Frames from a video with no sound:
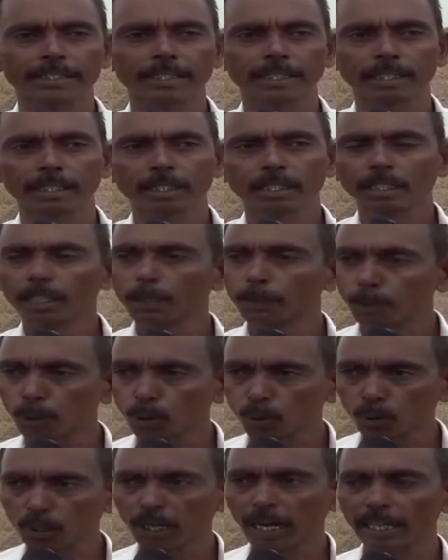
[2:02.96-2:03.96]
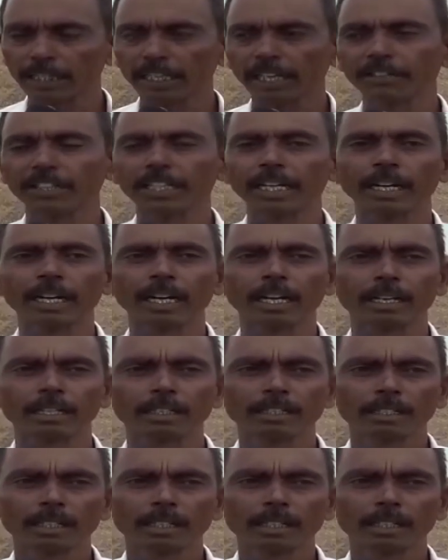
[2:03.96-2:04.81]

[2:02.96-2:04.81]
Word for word: పెట్టేసి ఇప్పుడు కూడా అదే విధంగా